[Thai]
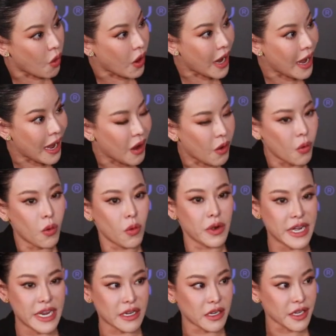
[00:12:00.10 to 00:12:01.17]
ของเขา
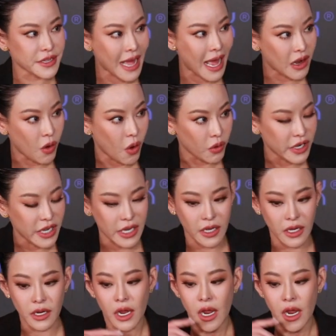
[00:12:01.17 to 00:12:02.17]
หนิงก็สร้างของหนิง